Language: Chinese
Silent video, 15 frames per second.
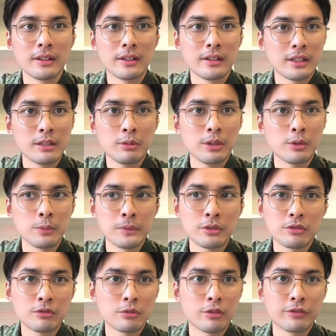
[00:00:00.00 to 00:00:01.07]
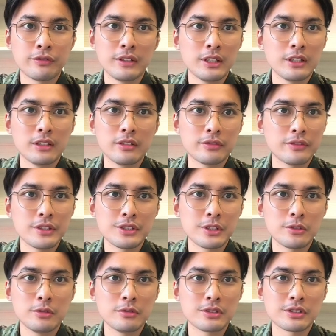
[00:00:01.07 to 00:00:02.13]
因为我们都说过飞飞行
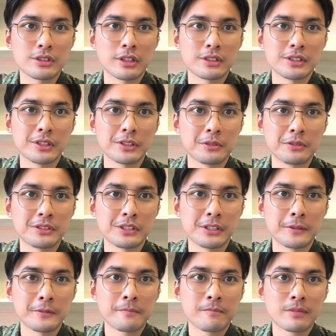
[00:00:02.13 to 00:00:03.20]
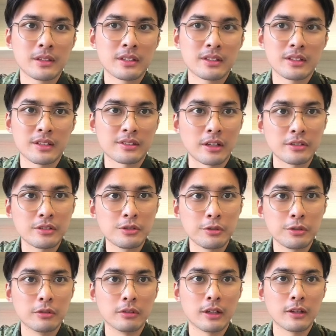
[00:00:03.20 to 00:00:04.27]
控制的这个东西啊，早就就
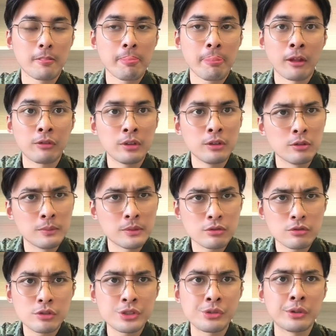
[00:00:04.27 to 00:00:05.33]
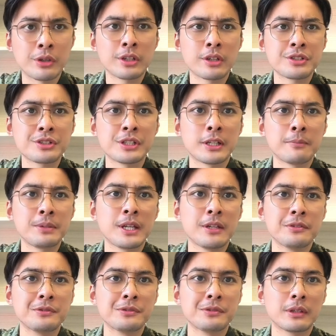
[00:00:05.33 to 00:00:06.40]
有了。所以我们都说九幺幺是一个
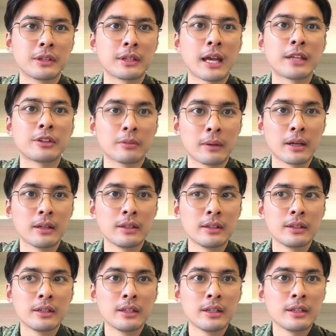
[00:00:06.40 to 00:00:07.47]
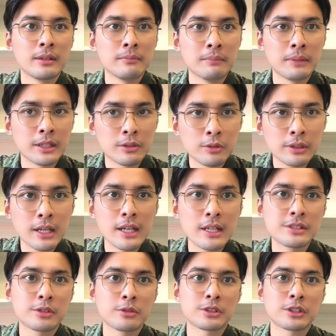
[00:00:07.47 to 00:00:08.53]
骗局，大家懂吧？美国它一
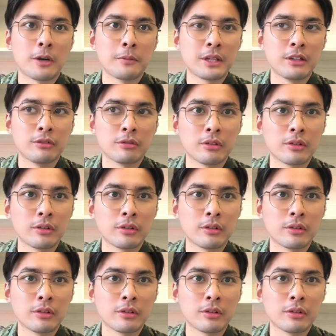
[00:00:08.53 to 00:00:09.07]
直都是搞骗局。